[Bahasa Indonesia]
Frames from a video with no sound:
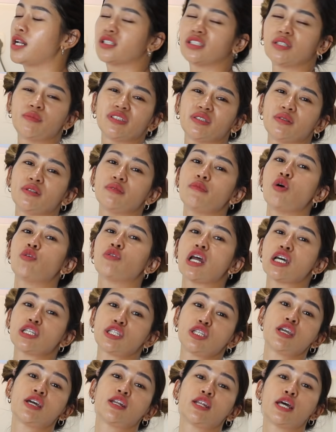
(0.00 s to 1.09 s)
Kalau teman-teman mau
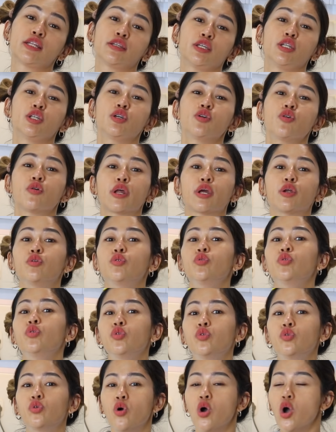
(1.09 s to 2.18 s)
nasinya nanti digoreng
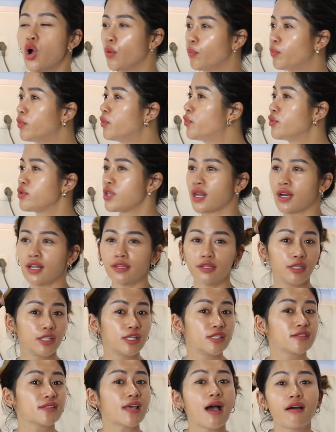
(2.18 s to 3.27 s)
dulu, bumbunya nanti
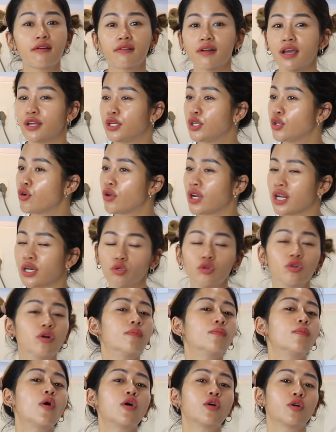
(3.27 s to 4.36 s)
disangrai, digoreng
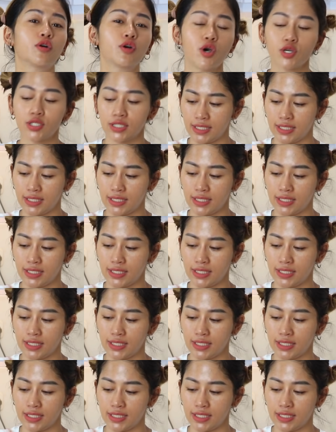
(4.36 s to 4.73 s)
dulu, monggo